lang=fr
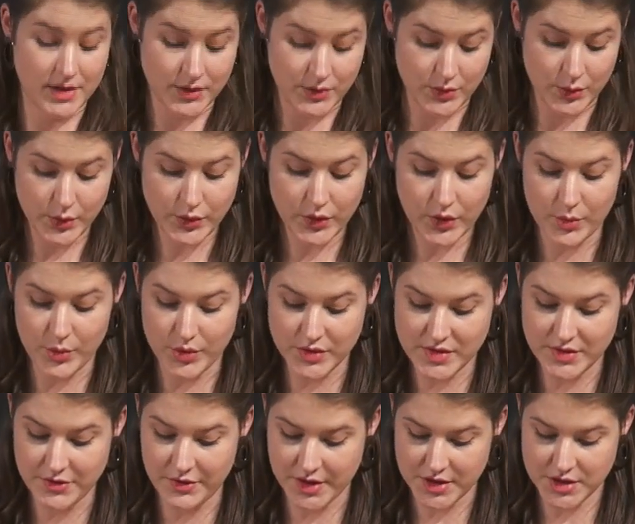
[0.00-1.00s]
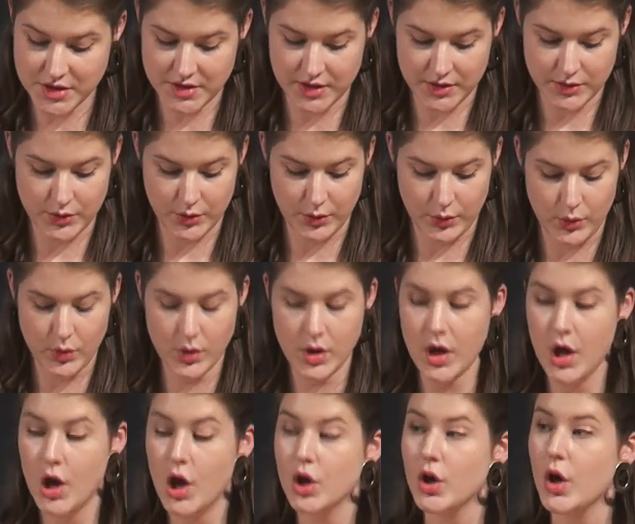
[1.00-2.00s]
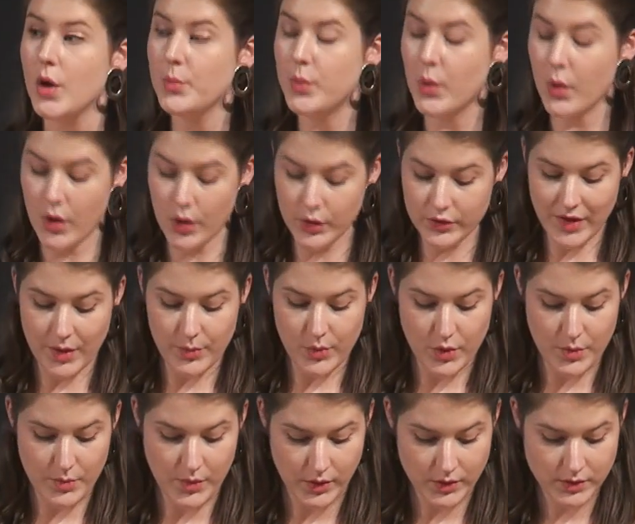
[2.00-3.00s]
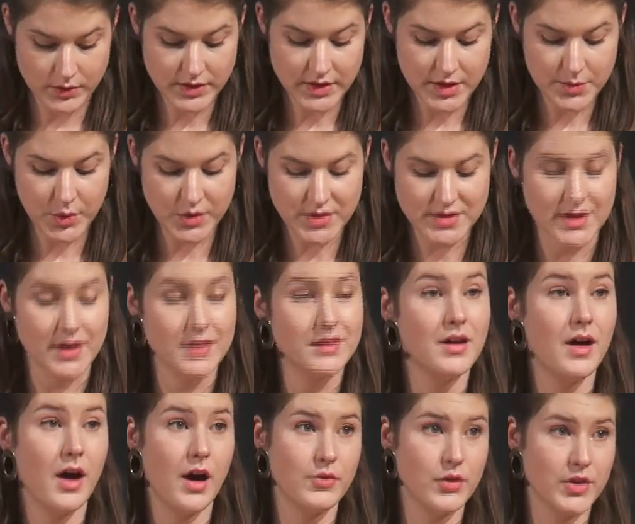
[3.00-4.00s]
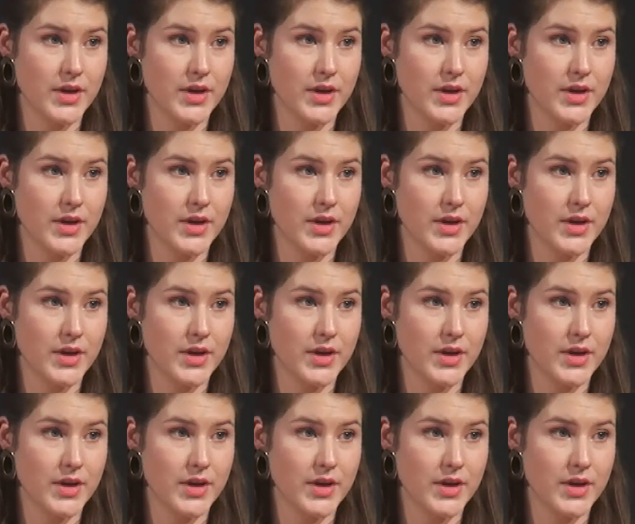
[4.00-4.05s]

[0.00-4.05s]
les autres motifs architecturaux, comme pour l'entablement qui possède un